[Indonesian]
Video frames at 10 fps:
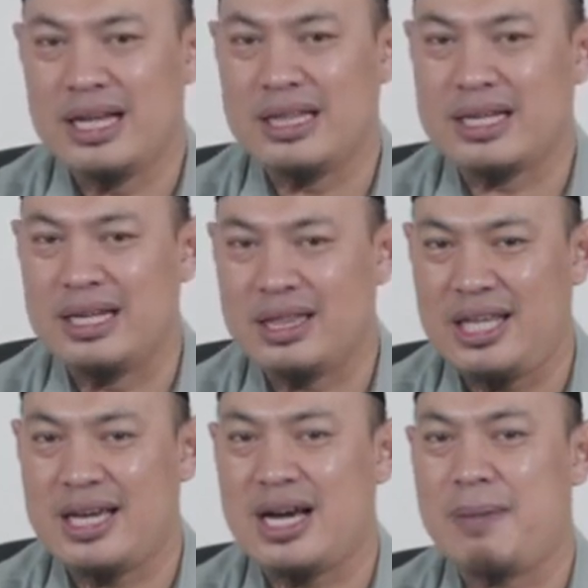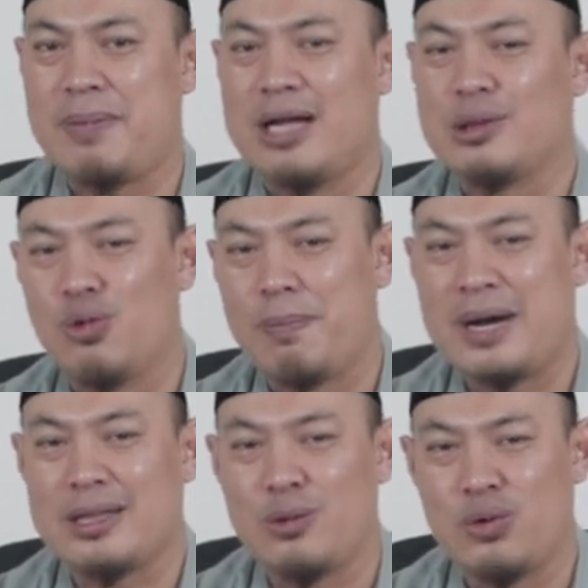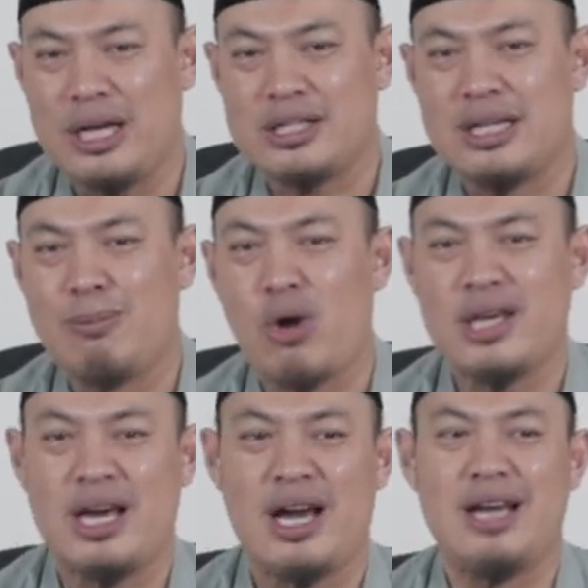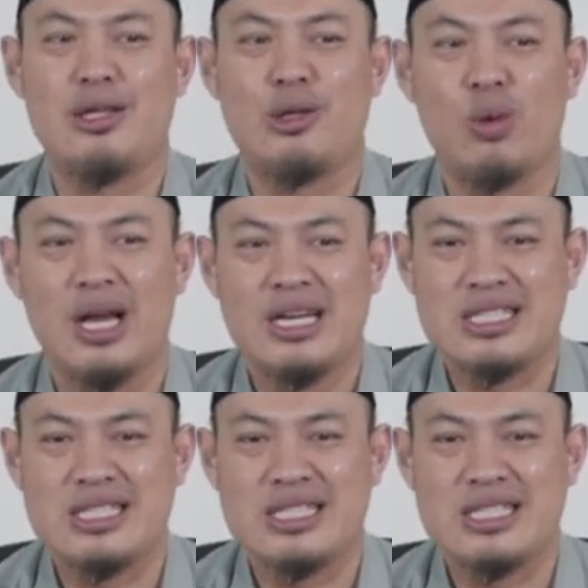dan ketika patung-patungnya semuanya hancur